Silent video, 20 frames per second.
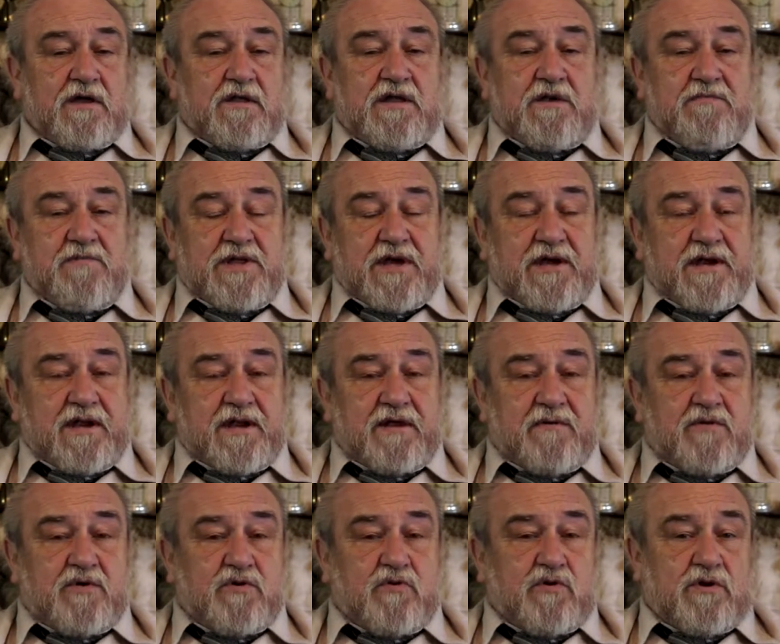tym
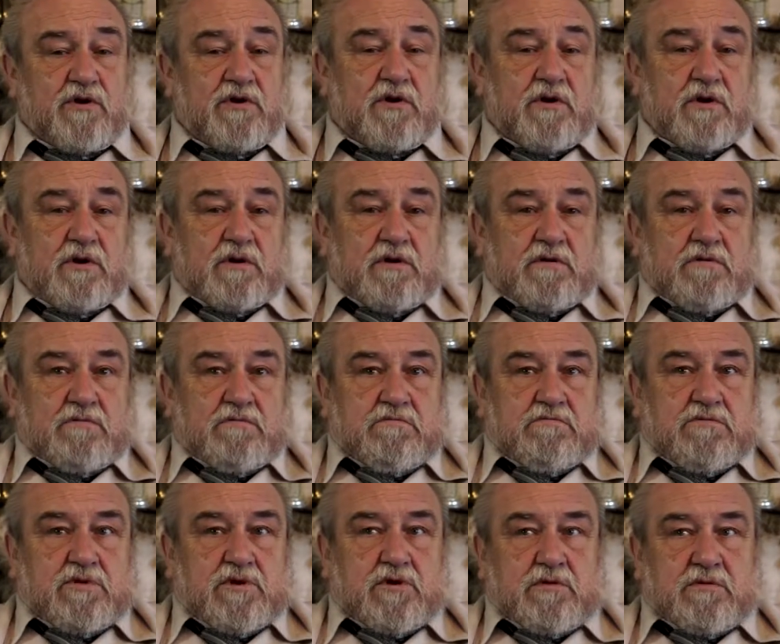terenem, który y,
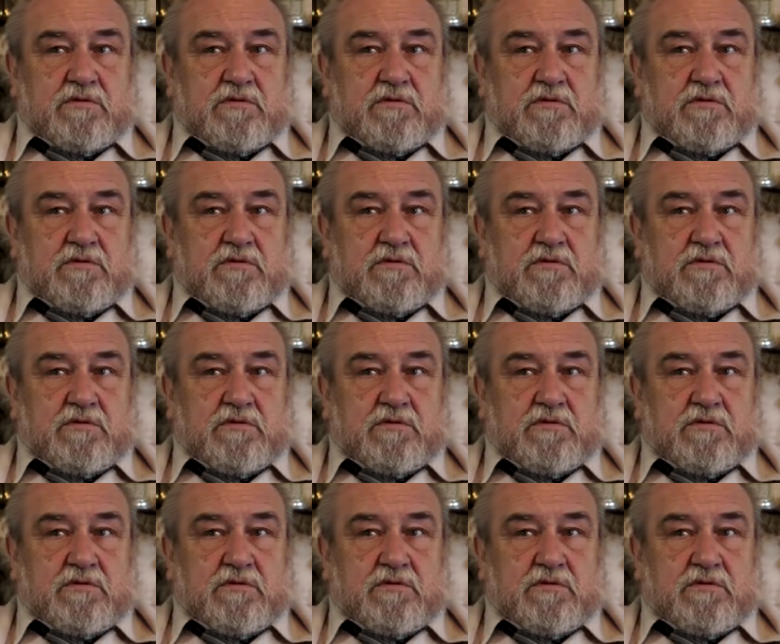no,